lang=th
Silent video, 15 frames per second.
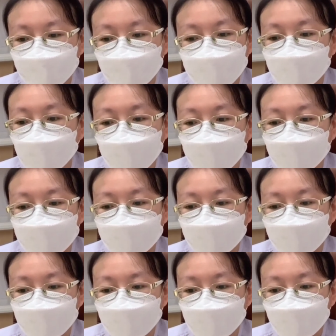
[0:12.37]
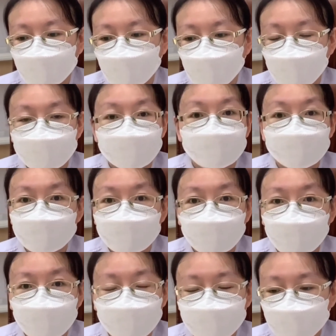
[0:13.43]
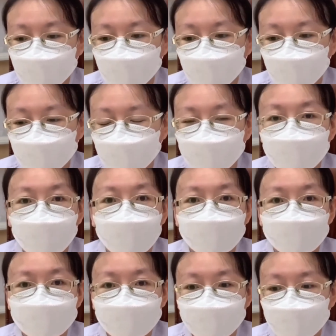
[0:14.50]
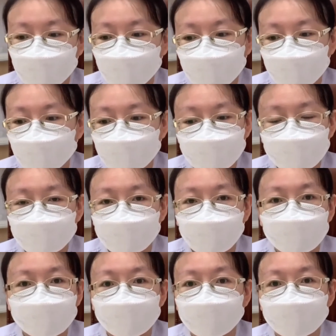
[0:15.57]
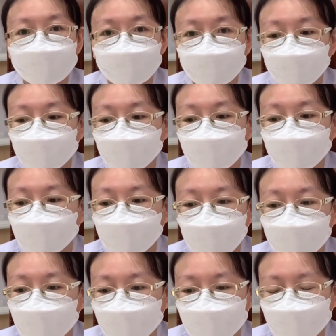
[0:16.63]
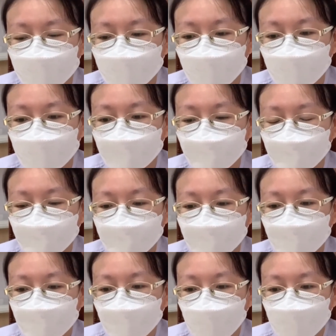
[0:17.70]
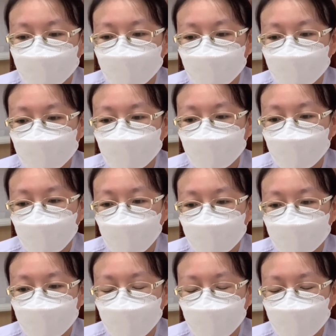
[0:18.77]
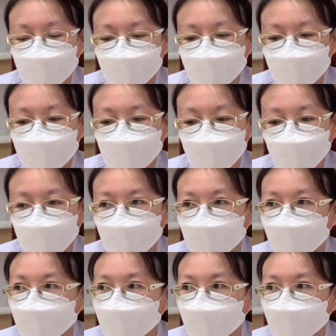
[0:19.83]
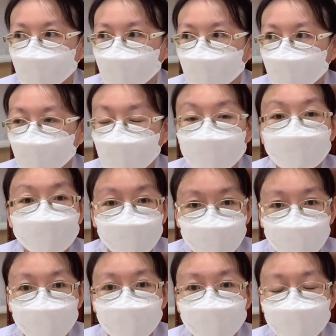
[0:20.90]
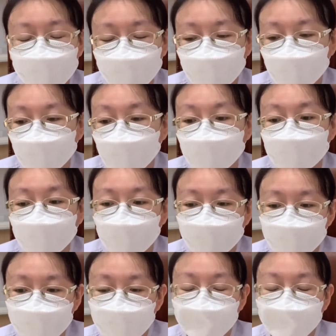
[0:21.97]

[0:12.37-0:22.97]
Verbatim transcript: ไม่เป็นไรเลยไม่เป็นไรคือไม่เป็นไรจริงๆตรวจสุขภาพแล้วเจอ อันนี้ก็ทำตัวเหมือนคนทั่วไปเลย ก็คุมอาหารเค็มคุมอาหารมันจบเลย แล้วก็คุมเอ่อคุมคุมความดัน